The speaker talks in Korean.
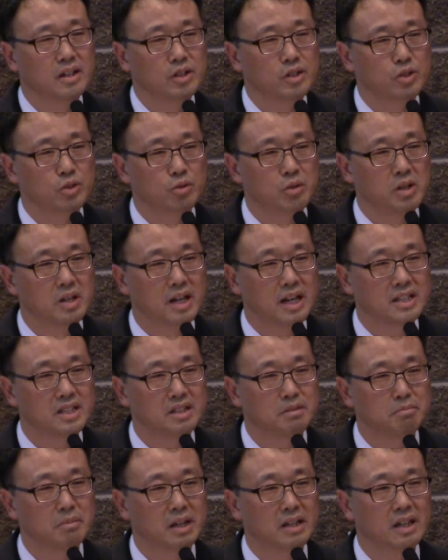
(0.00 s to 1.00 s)
주일
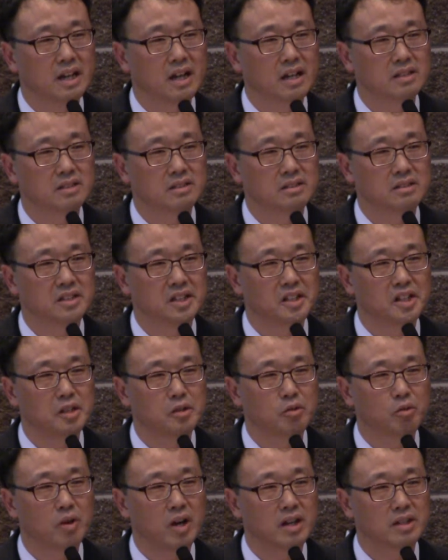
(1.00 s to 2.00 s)
아침마다
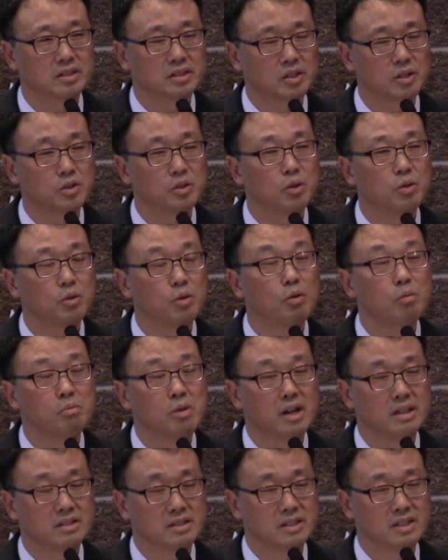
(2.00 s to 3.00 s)
선생님과 성경
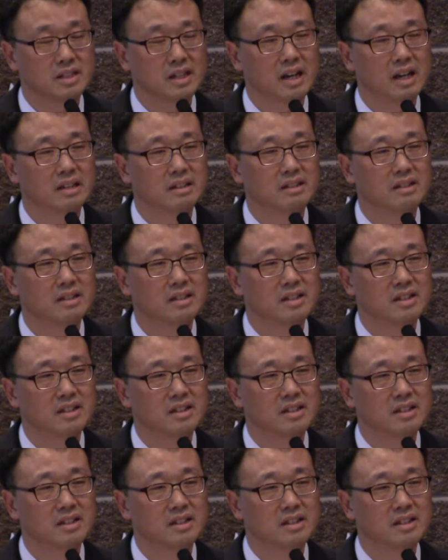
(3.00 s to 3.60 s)
공부하던 시간